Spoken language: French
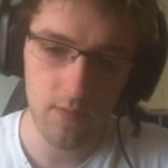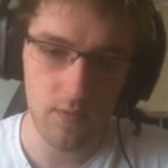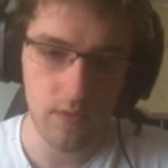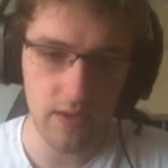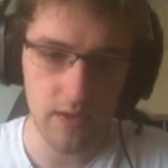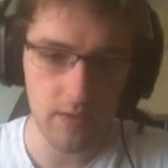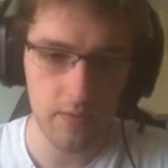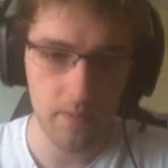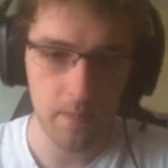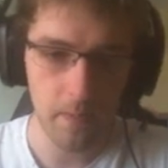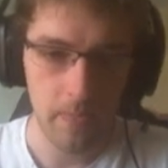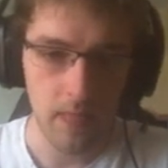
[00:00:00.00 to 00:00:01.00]
vulgaires.
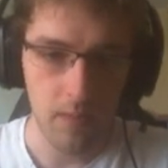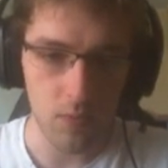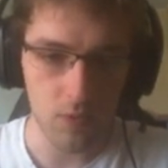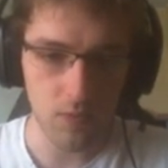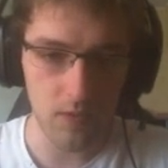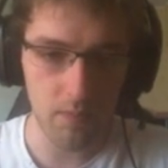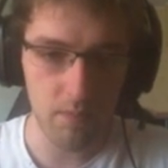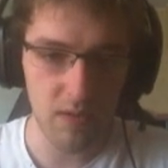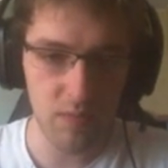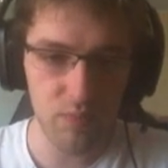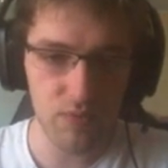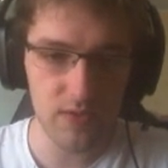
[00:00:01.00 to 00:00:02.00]
en tout cas, une
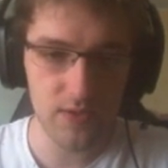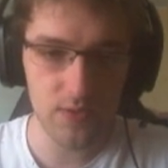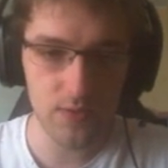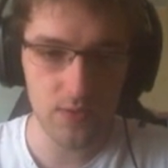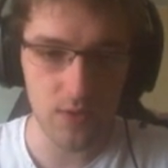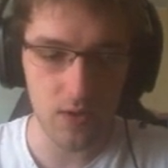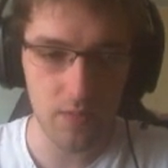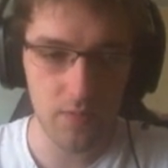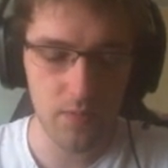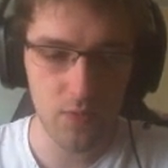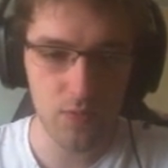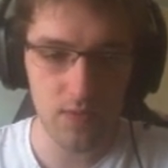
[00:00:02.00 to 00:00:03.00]
belle punition qui aura
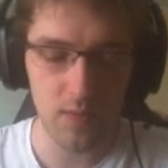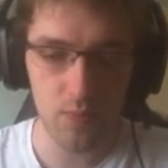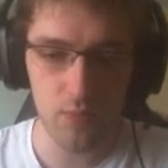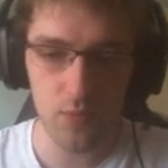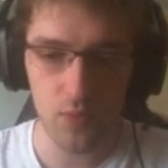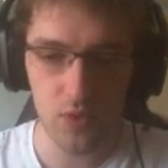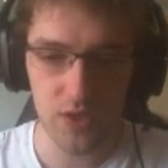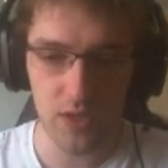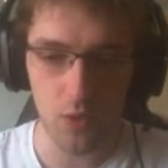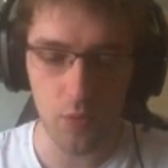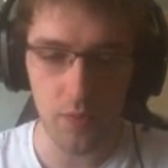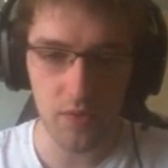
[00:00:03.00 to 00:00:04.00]
coûté plutôt
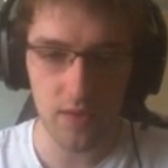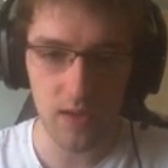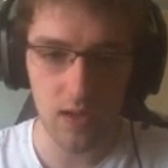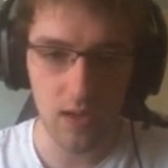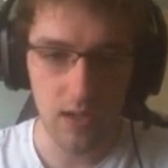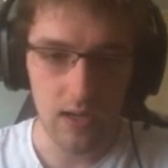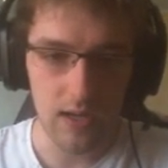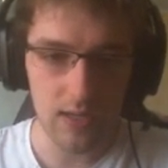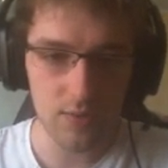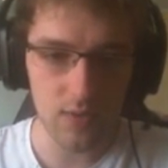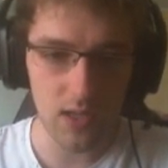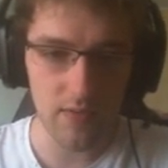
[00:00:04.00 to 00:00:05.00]
cher au panda. Là,
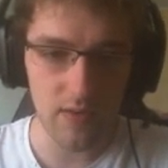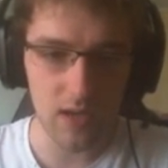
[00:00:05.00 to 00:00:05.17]
si on arrive à